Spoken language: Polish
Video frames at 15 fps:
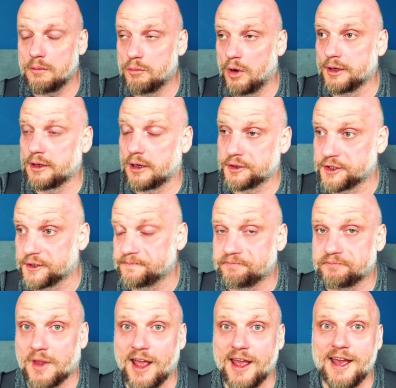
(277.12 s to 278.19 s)
moi drodzy,
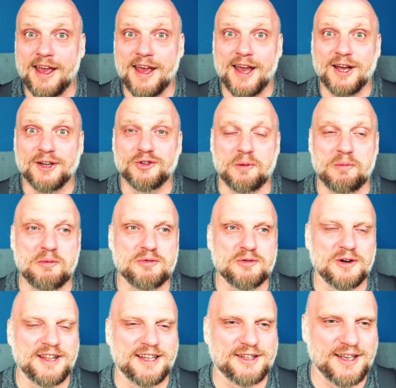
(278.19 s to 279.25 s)
to by
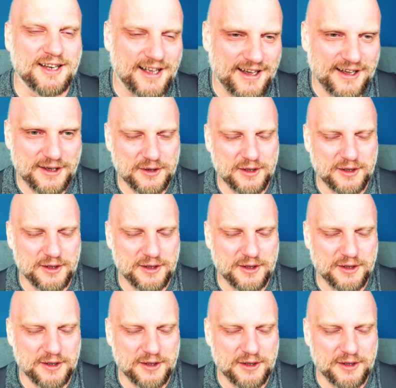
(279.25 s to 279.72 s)
było na tyle